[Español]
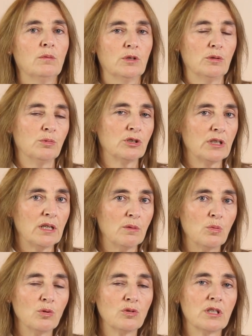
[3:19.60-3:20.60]
bueno, pues tiene
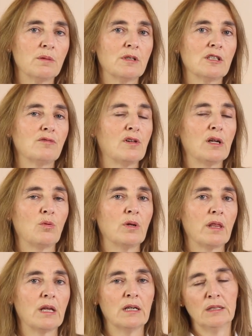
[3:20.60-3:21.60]
mucha más
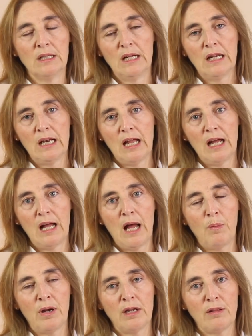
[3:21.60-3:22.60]
frecuencia la
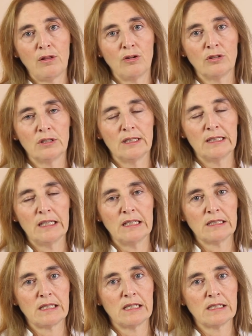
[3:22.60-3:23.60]
aparición de
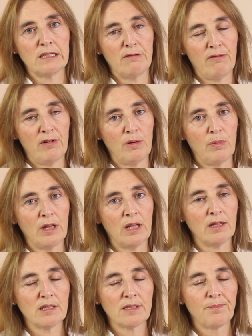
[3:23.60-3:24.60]
estas
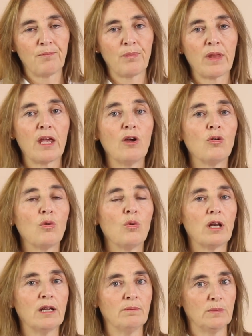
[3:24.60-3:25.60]
enfermedades. ¿Qué
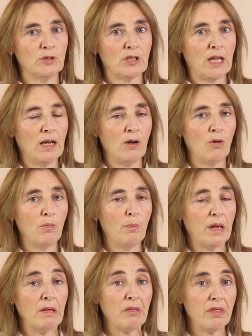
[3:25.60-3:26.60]
ocurre? Pues que lo
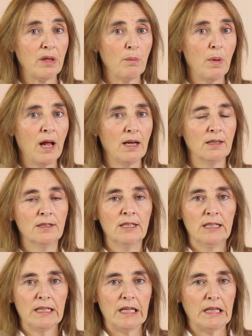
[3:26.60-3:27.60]
principal
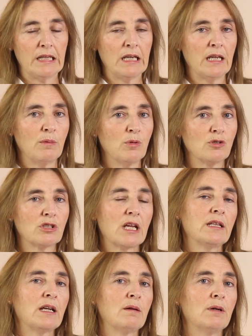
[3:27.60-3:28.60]
que tenemos
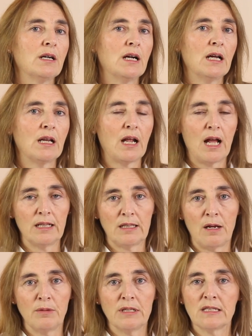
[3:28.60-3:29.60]
que trabajar a
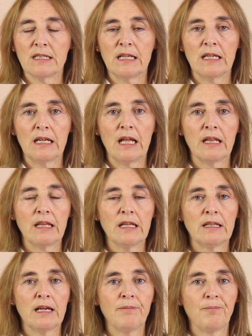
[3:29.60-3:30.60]
través de la
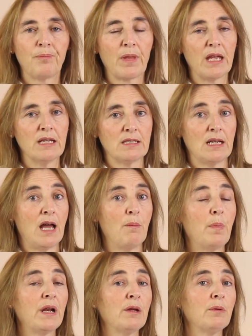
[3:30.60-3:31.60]
dieta es
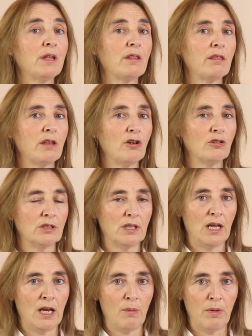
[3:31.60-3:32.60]
la prevención
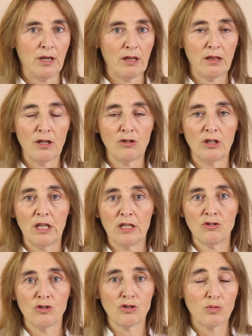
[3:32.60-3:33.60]
en la aparición de
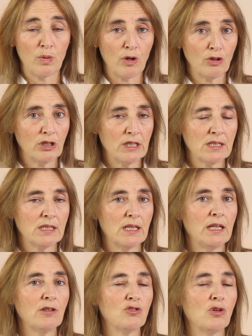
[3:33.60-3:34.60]
esos brotes
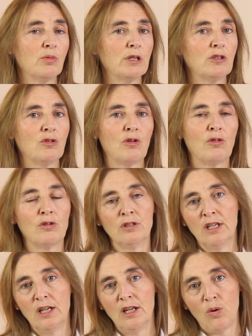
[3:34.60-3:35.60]
y sobre todo
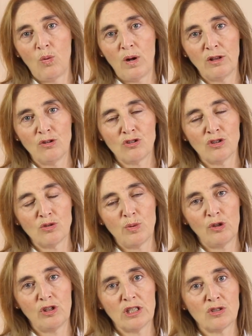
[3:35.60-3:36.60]
cuando esos
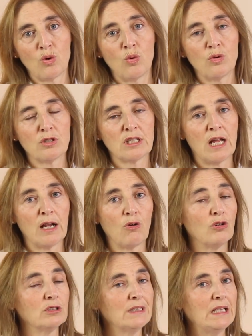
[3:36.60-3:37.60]
brotes cursan
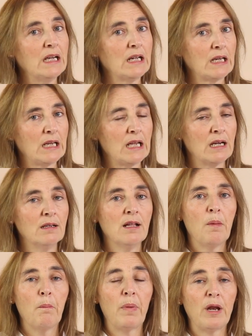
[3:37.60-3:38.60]
con diarrea,
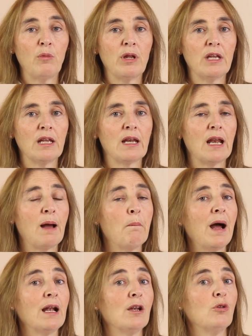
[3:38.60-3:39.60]
prevenir la
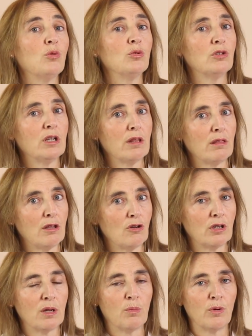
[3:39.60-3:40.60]

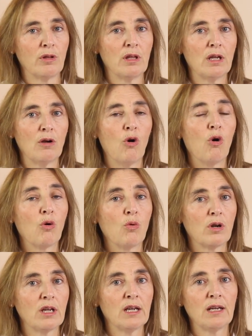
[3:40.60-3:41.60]
malnutrición que puede
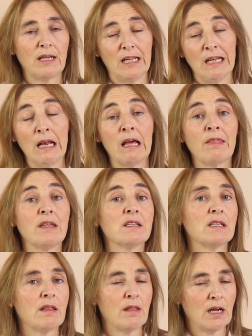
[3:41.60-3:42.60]
ocurrir y la
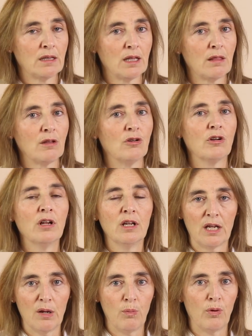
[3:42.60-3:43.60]
deshidratación
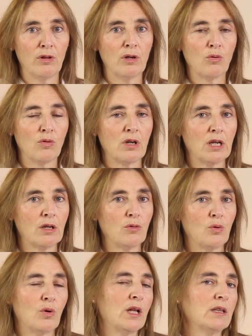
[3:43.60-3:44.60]
que puede ocurrir
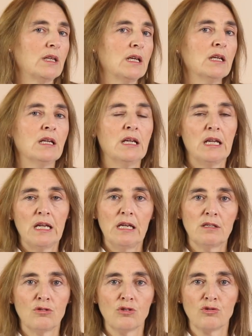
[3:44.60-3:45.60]
durante
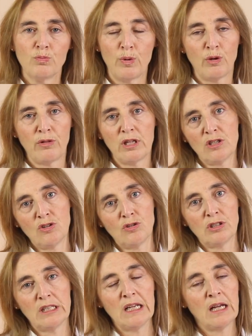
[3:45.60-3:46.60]
esos
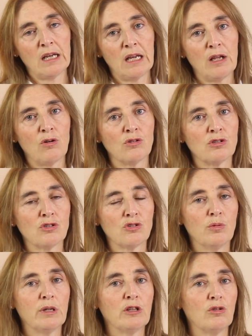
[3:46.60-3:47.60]
procesos diarreicos,
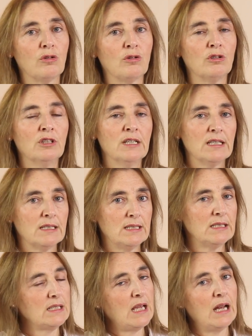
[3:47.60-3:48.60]
sobre todo
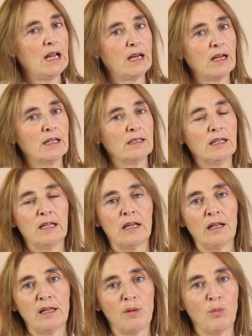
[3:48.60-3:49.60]
si se alargan en
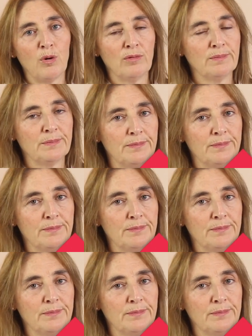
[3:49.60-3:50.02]
el tiempo